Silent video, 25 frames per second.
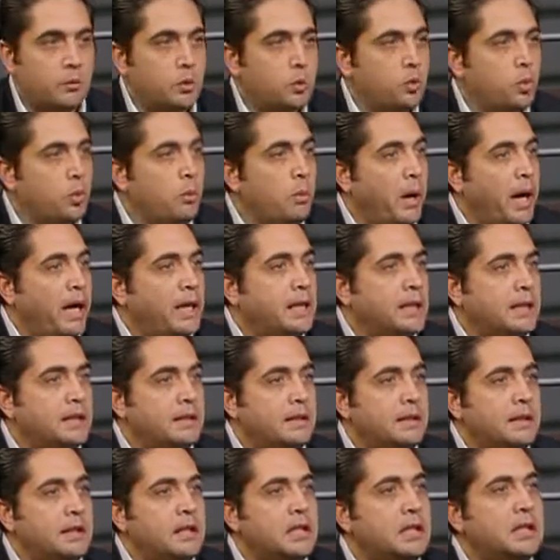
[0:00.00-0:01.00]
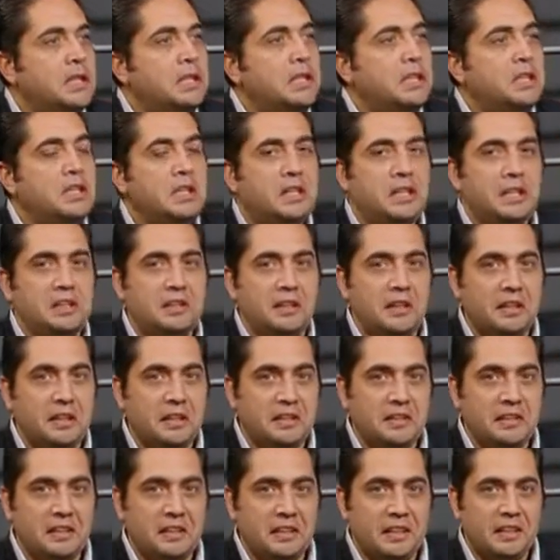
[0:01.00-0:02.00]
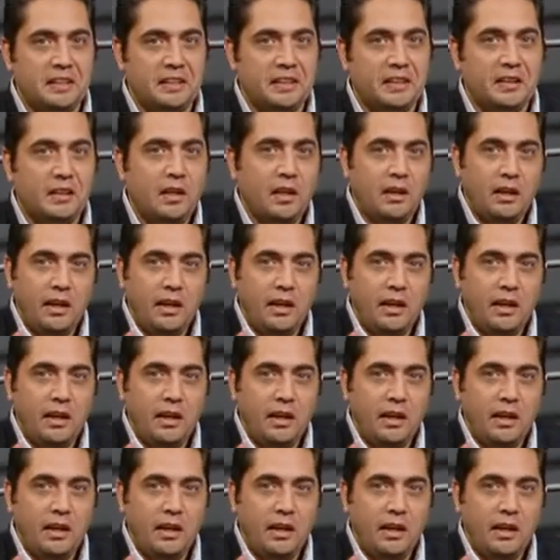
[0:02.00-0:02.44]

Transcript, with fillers: بتقول معاني كتير جدا جدا جدا